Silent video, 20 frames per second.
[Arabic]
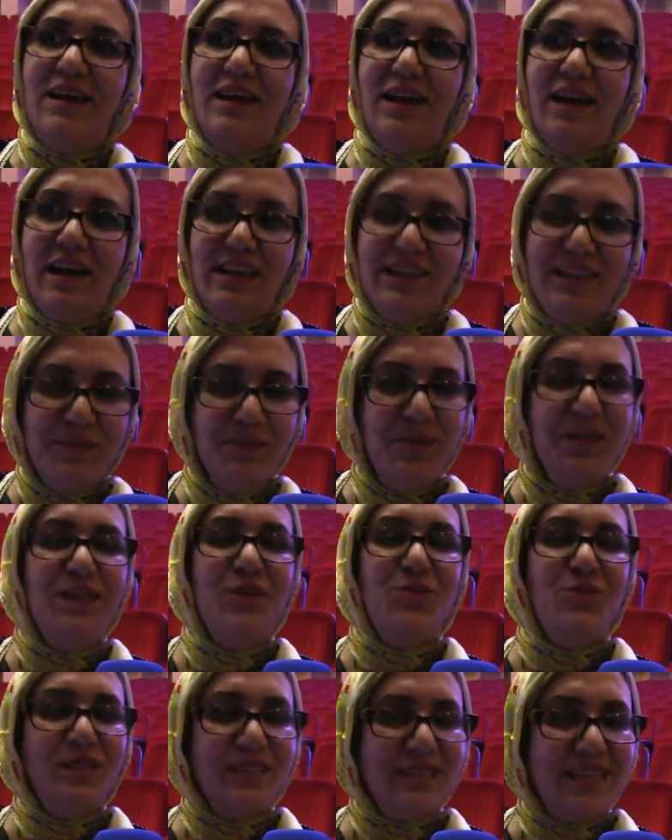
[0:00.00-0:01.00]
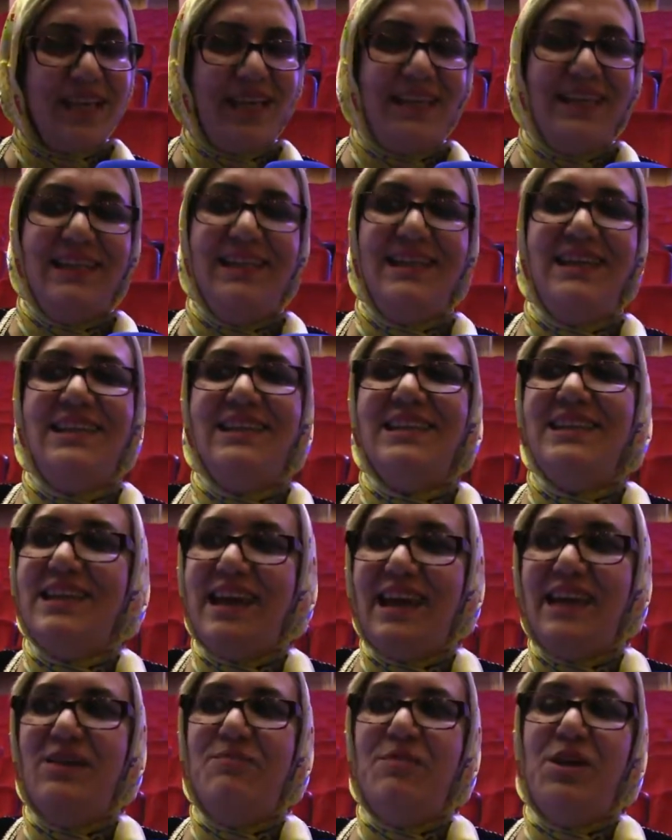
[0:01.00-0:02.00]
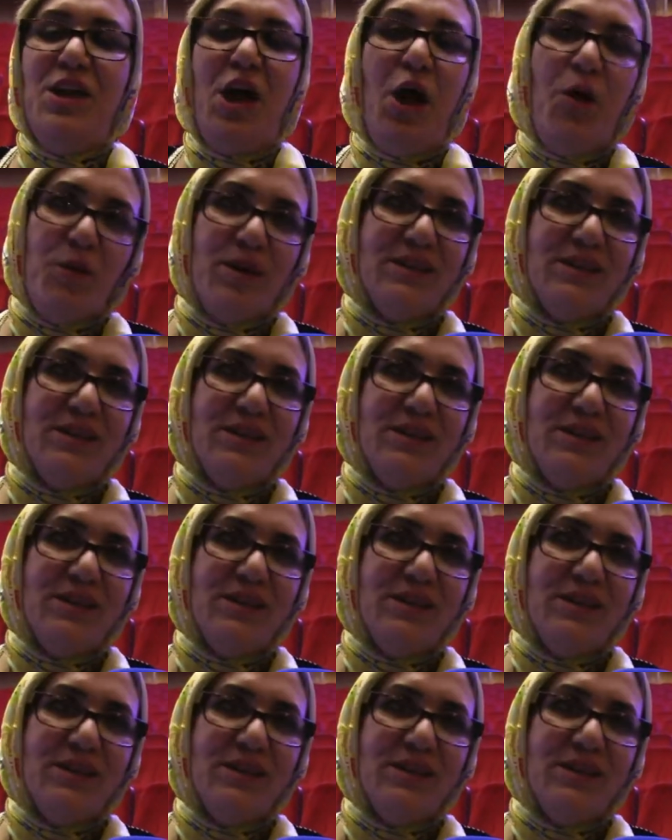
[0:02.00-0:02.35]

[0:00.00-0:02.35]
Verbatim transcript: قادمين وسائرين دائما نحو